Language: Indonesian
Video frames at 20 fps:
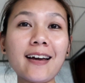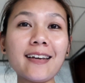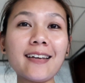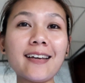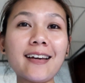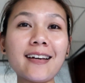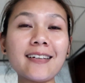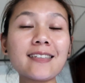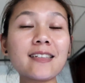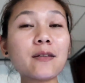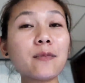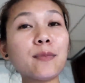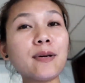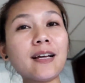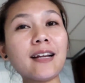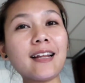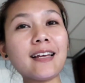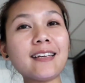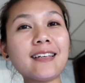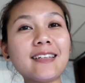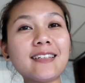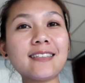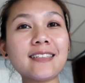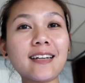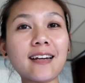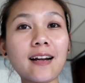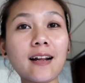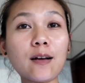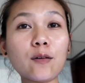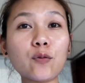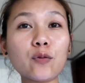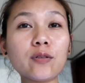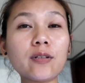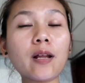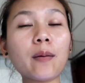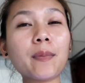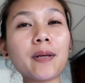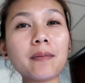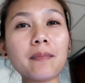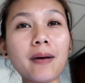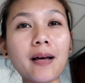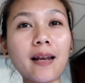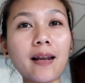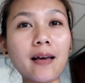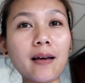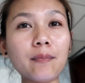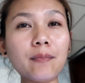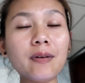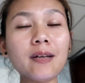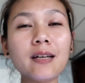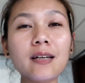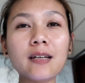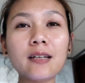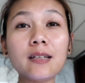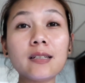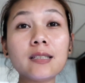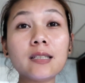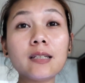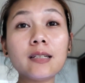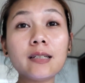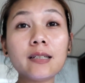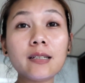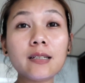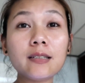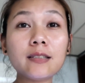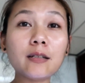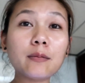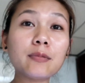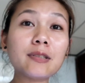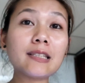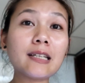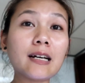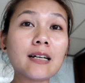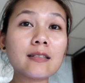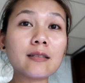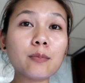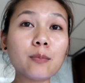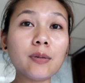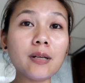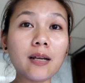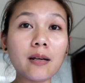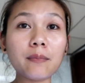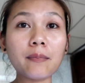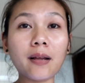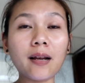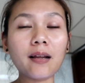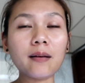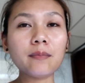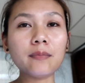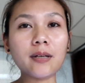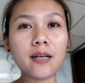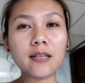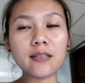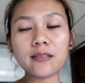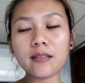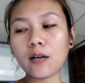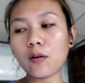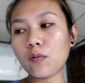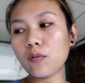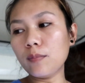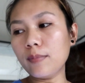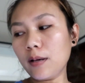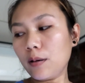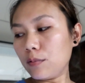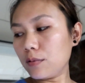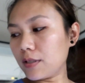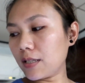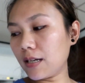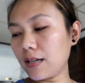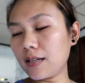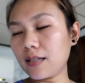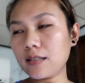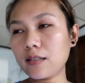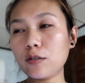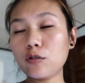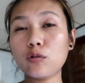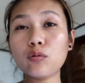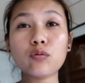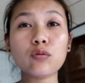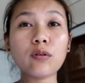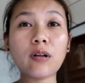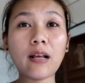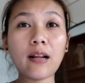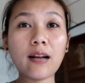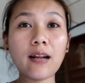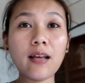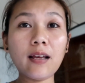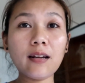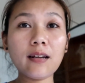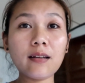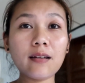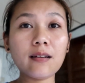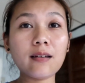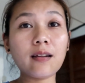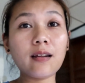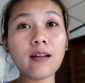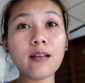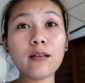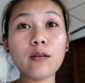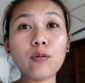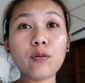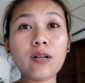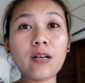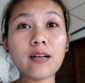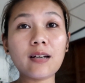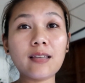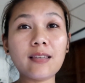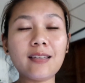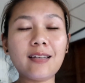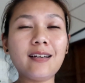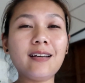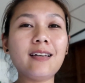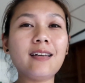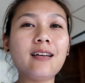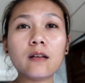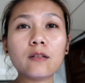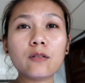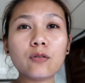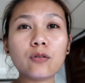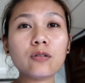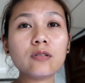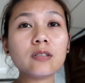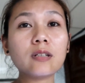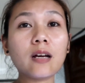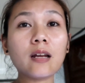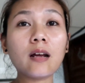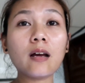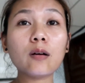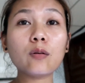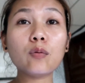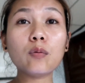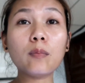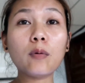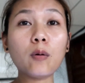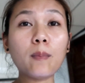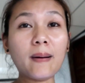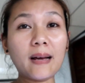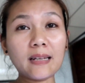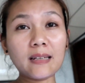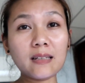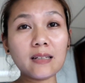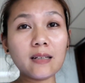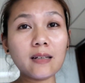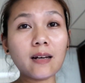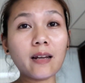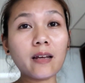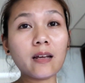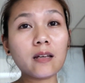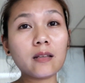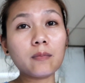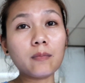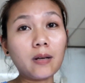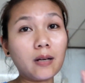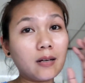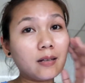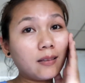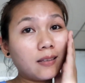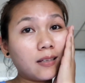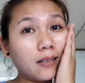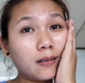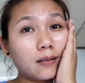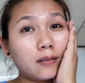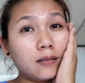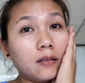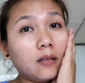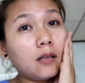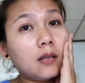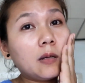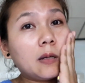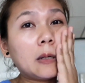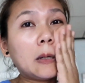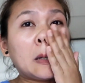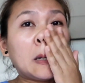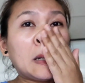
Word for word: Hai guys, kembali lagi di channel aku. Selamat malam. Di sini jam setengah sembilan malam guys. Aku barusan ngasih susu nenek. Neneknya udah kenyang. Terus sekarang aku mau mandi, lengket banget ya nih